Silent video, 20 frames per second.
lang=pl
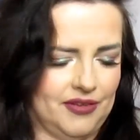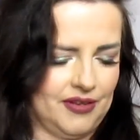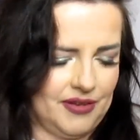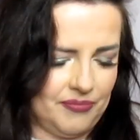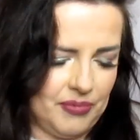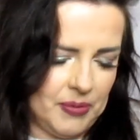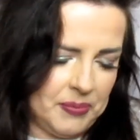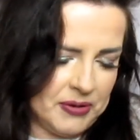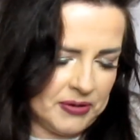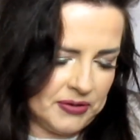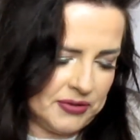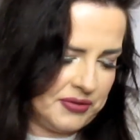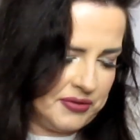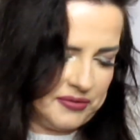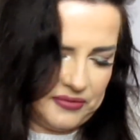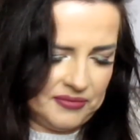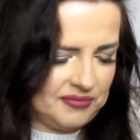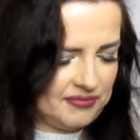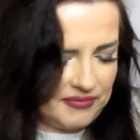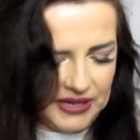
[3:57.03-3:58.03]
No po
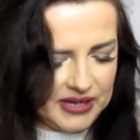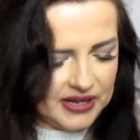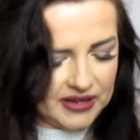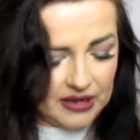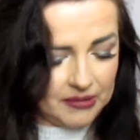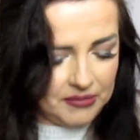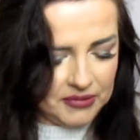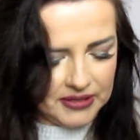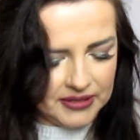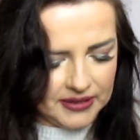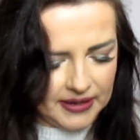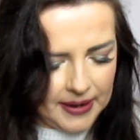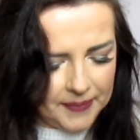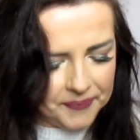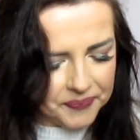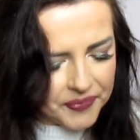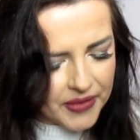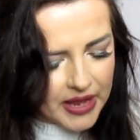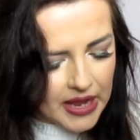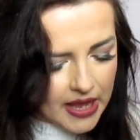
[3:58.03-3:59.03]
prostu klikam i tyle.
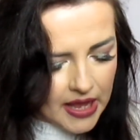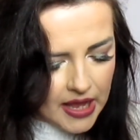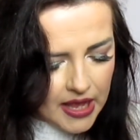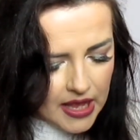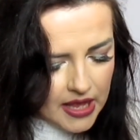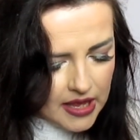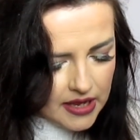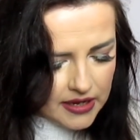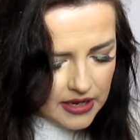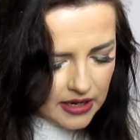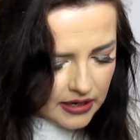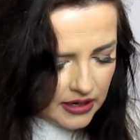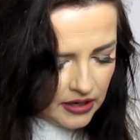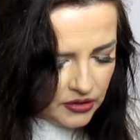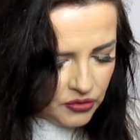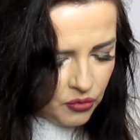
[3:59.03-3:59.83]
Jakiej